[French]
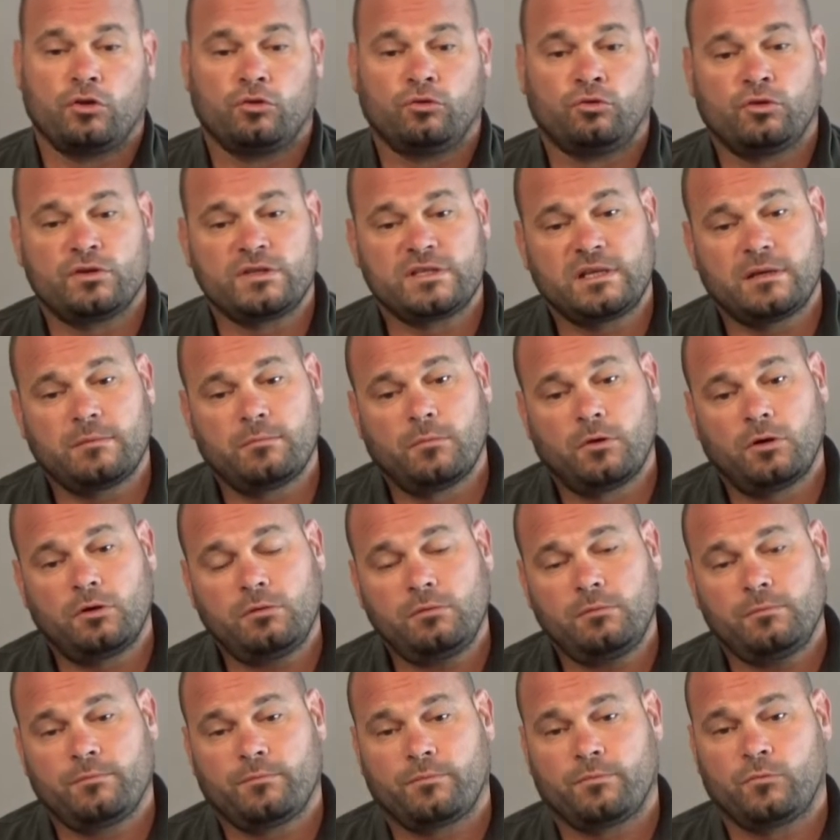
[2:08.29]

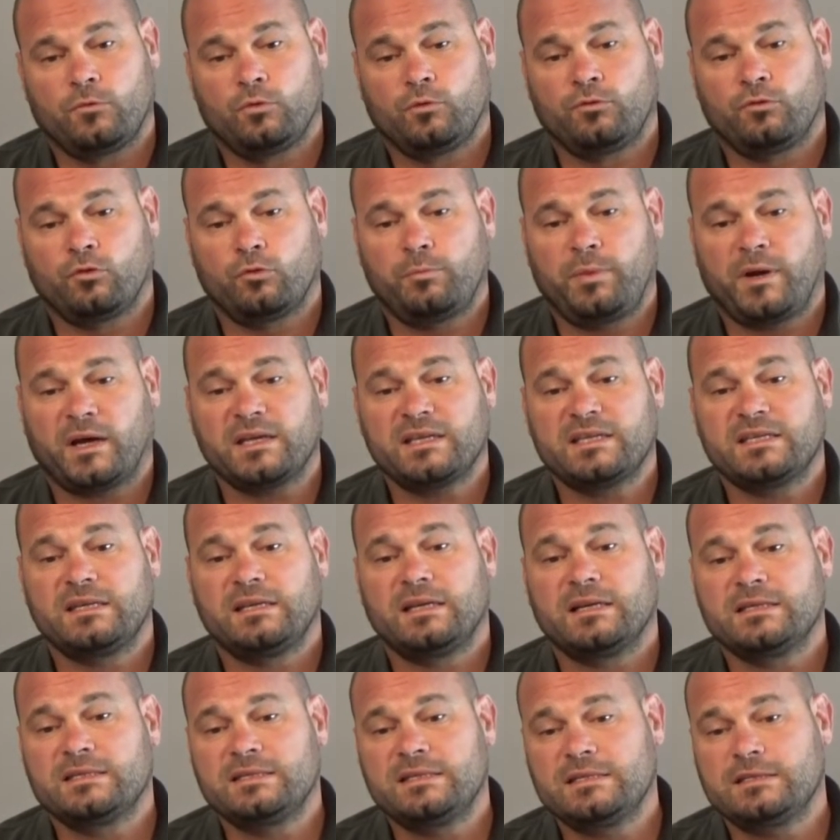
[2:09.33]
Deuxièmement, nous faisons le pari
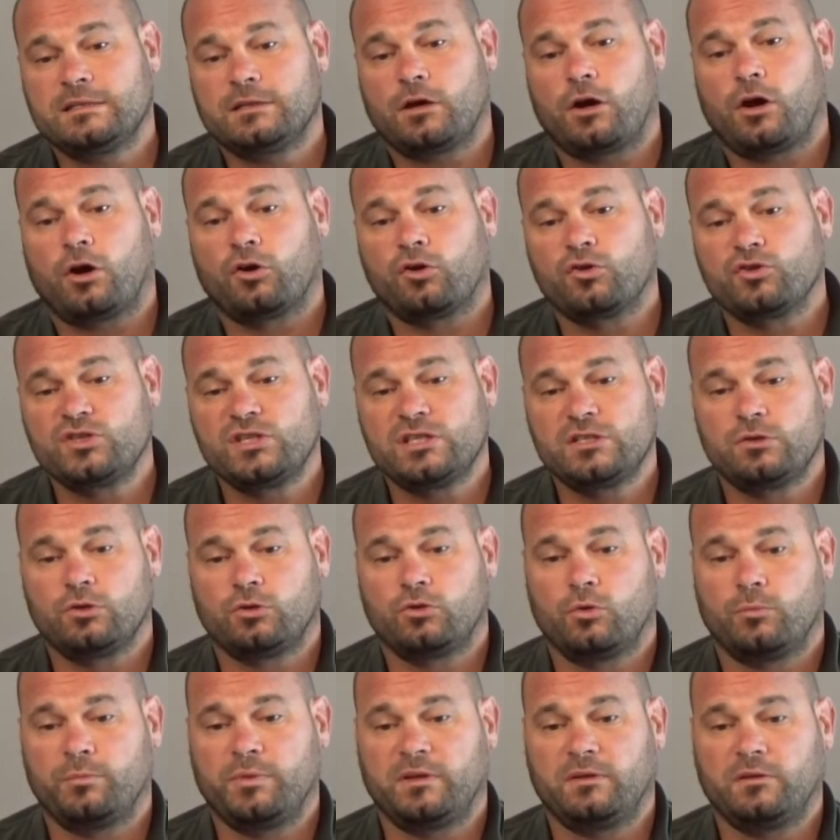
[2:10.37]
qu'il existe un registre de
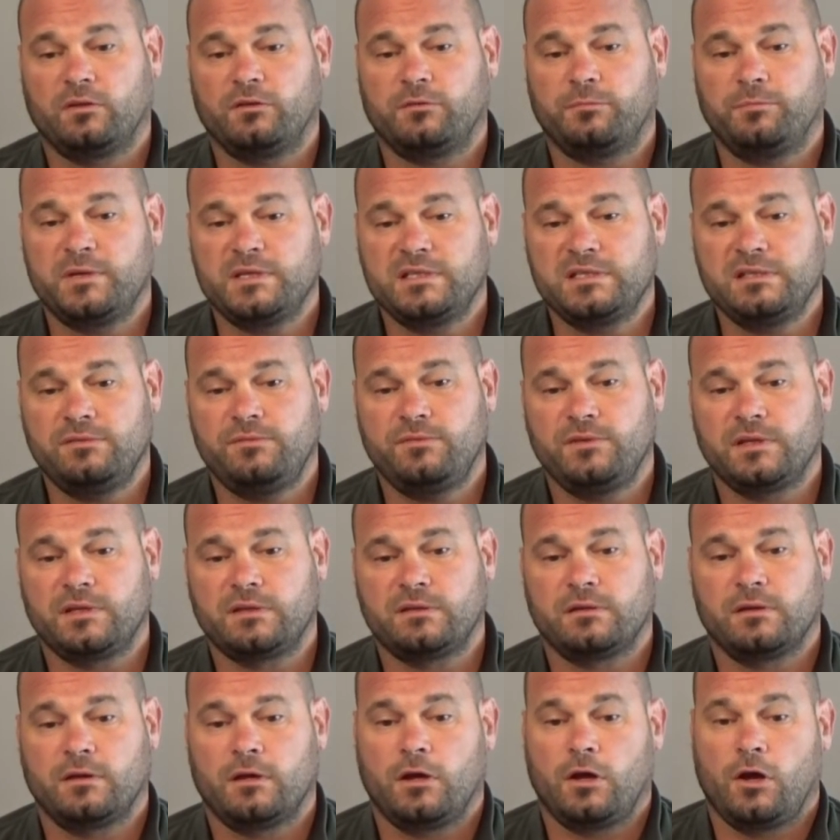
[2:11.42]
compétences
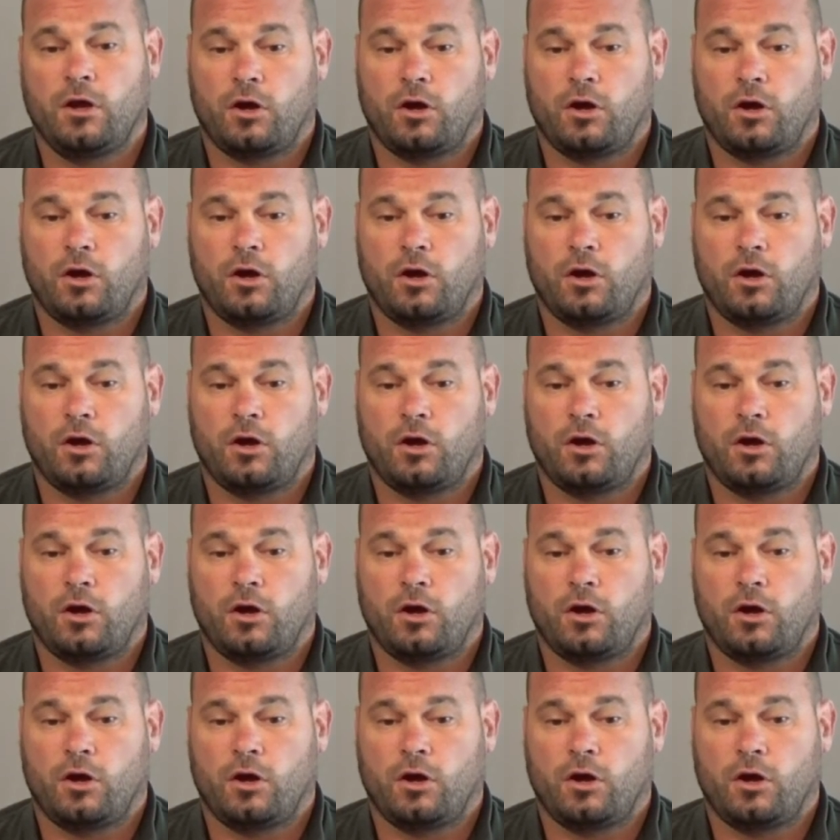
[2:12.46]
spécifiques,